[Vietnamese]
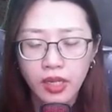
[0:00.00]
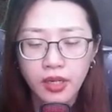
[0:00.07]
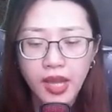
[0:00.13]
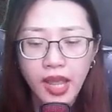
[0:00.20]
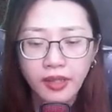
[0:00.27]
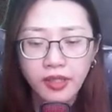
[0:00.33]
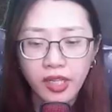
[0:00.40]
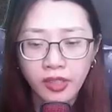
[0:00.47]

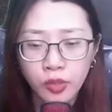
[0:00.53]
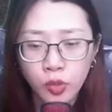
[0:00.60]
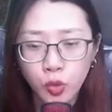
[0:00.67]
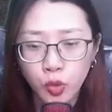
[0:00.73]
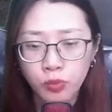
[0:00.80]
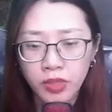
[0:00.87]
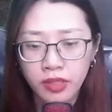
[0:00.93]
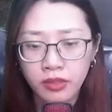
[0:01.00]
Đan điền
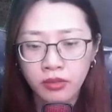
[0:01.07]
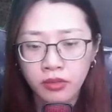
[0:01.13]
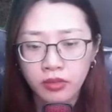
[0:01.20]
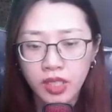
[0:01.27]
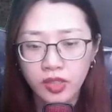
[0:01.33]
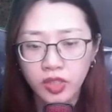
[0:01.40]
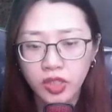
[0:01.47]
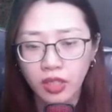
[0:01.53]
của mình
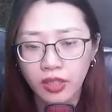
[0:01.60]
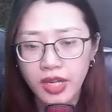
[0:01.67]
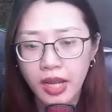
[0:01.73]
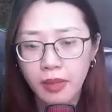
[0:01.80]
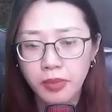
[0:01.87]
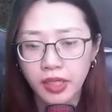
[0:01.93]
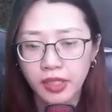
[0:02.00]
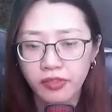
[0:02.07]
thật sự
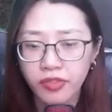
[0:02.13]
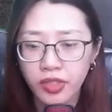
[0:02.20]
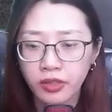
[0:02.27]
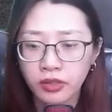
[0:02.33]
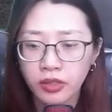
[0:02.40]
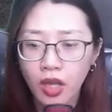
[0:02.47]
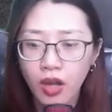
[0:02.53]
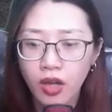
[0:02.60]
đang bị
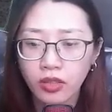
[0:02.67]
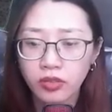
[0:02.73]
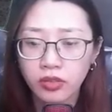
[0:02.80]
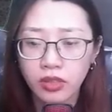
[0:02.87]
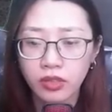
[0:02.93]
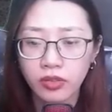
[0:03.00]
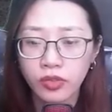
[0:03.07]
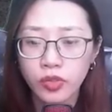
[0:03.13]
phình to
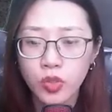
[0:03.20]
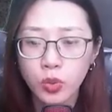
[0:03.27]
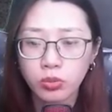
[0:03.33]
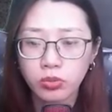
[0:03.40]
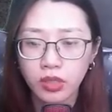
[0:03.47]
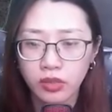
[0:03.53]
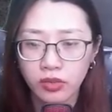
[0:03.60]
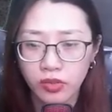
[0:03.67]
từng chút
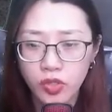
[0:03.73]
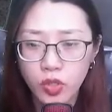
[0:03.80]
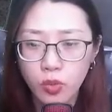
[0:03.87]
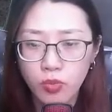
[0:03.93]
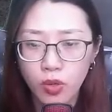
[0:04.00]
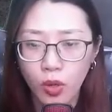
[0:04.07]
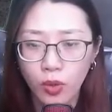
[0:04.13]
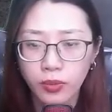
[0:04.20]
từng
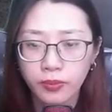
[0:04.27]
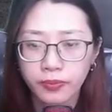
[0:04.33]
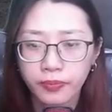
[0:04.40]
chút một.